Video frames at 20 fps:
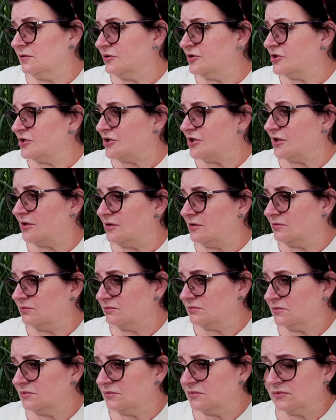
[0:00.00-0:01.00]
Dzisiaj
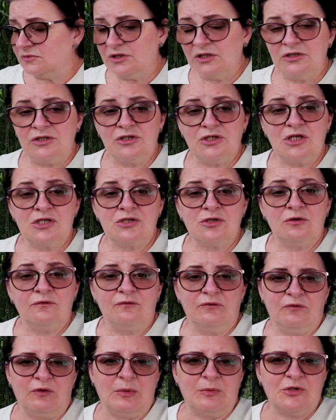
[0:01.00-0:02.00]
jedynie co
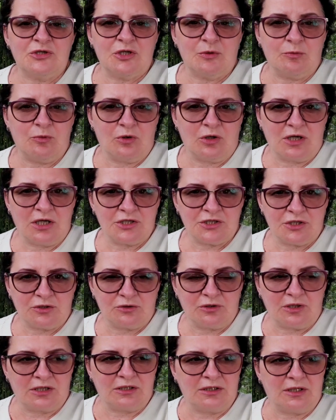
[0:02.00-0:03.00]
Wam jeszcze pokażę,
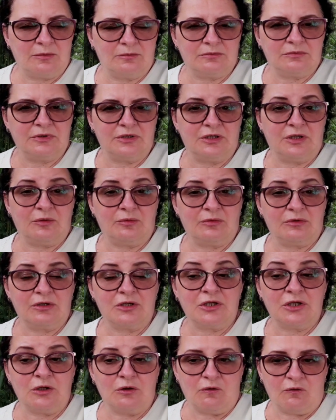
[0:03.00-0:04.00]
to jak tam będę
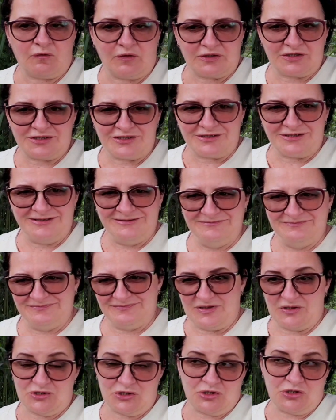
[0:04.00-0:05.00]
grillować, nie?
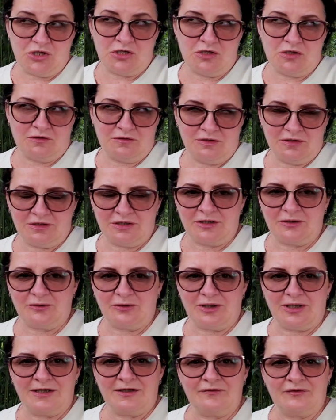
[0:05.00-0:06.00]
Znaczy nie jedyne,
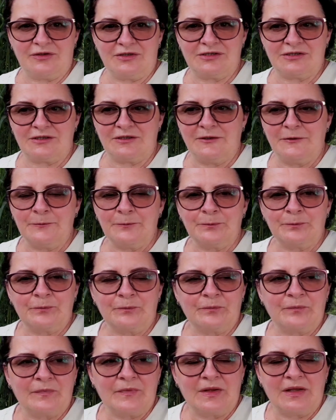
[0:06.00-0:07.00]
no ale wiecie
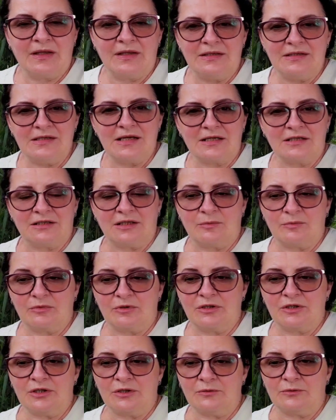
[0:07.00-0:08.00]
jak tam
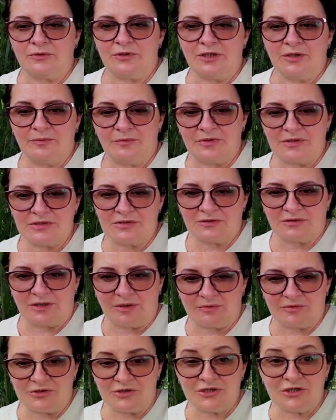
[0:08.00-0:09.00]
grillujemy, co
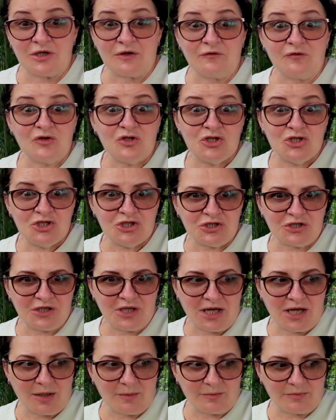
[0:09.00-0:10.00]
tam dzisiaj
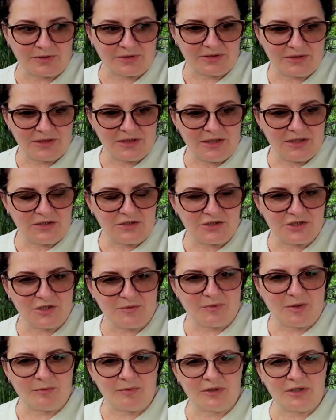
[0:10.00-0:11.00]
wcinamy.
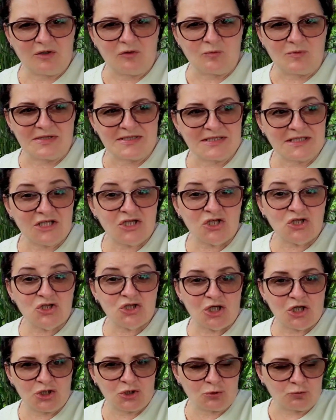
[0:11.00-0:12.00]
Dzisiaj mamy kiełbaski i
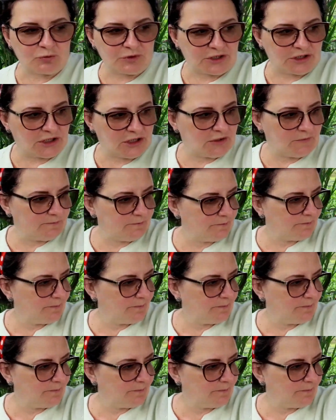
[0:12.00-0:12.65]
szaszłyki.